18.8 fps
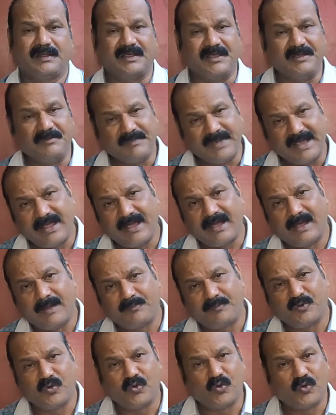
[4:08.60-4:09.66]
कि मैं
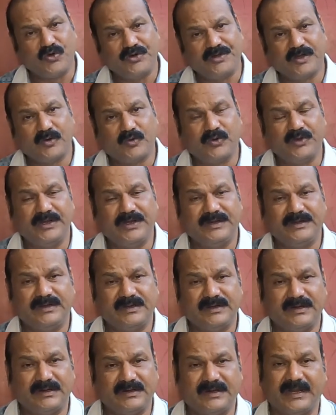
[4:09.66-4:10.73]
आपको कोई ना कोई
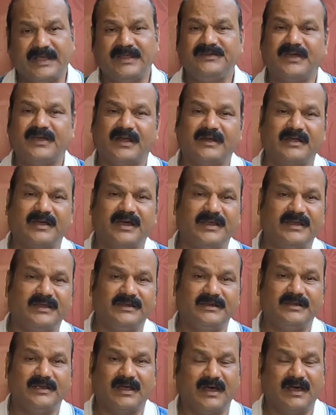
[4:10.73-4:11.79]
नई जानकारी
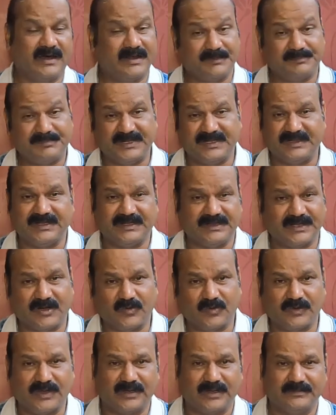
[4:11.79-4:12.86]
हर हफ्ते देता
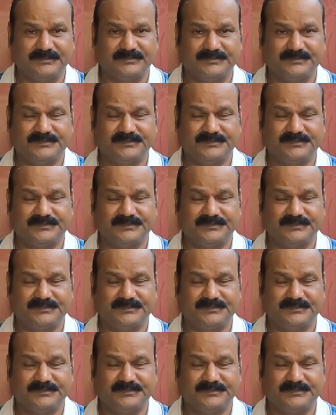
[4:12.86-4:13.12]
रहूंगा